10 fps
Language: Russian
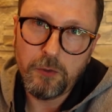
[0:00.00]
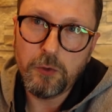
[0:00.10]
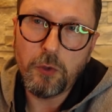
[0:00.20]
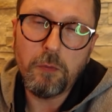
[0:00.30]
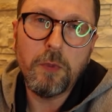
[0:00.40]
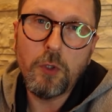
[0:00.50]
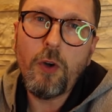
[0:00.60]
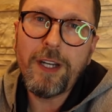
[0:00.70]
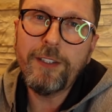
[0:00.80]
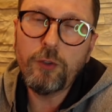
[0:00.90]
Ну,
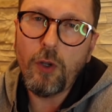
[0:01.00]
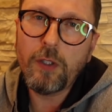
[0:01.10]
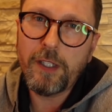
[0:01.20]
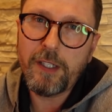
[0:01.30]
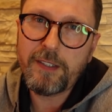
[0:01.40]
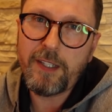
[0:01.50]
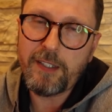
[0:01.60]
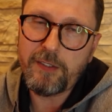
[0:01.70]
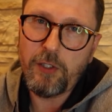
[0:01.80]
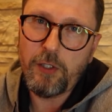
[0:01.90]
много и долго
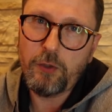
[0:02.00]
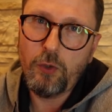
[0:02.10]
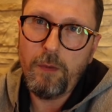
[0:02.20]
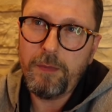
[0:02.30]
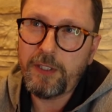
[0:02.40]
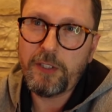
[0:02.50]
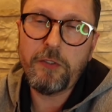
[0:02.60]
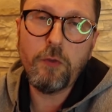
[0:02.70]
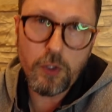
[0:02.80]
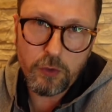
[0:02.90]
рассказывал о том, это
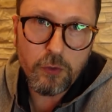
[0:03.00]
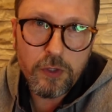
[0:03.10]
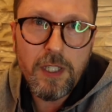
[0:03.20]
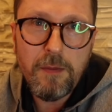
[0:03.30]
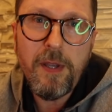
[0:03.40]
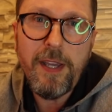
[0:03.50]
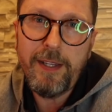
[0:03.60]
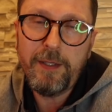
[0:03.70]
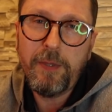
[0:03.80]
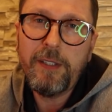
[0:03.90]
сегодня он не
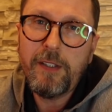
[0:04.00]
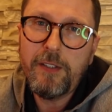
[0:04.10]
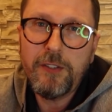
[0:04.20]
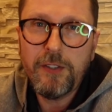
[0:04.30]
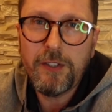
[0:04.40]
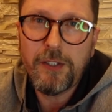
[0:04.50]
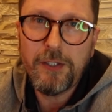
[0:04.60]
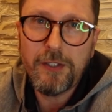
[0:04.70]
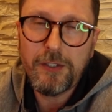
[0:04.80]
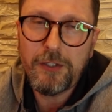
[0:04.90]
имеет претензий к,
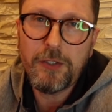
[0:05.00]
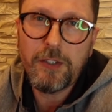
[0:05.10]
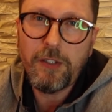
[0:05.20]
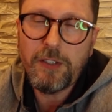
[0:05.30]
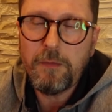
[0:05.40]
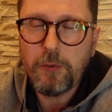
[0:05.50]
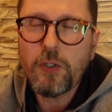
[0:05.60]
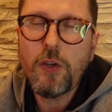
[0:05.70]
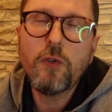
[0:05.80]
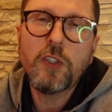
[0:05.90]
э, к российской вакцине,
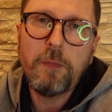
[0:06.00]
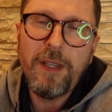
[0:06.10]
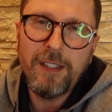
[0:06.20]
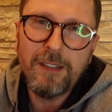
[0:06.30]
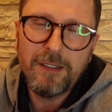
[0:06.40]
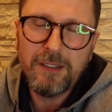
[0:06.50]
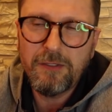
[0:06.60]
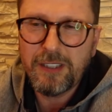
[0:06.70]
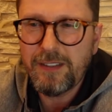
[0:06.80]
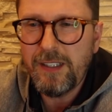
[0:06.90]
просто не успел
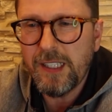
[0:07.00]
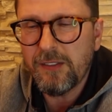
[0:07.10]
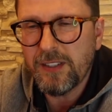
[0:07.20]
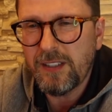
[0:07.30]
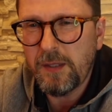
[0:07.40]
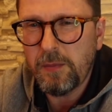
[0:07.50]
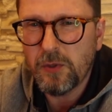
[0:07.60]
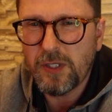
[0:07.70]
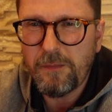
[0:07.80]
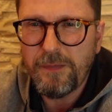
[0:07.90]
вакцинироваться, да и
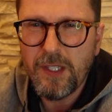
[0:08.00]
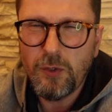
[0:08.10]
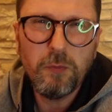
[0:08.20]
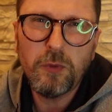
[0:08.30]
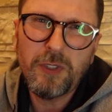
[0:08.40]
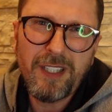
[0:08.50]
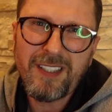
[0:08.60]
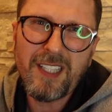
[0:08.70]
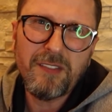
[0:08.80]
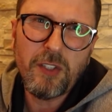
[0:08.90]
плюс там он будет
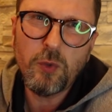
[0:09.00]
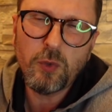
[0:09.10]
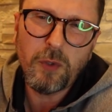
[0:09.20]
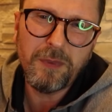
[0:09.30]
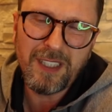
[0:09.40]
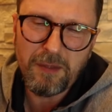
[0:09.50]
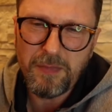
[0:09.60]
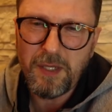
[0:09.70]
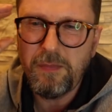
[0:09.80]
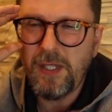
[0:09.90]
рассказывать неудобно там
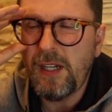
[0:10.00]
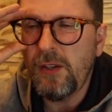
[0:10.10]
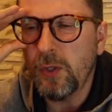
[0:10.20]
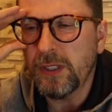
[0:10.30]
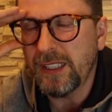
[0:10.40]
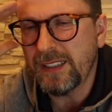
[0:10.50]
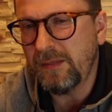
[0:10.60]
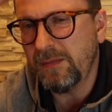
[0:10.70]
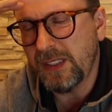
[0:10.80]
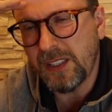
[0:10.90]
при перелетах,
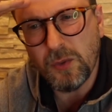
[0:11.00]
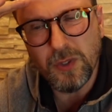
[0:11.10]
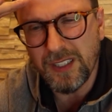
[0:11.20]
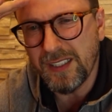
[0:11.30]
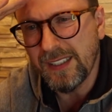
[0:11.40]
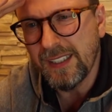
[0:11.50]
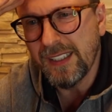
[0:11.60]
там такое.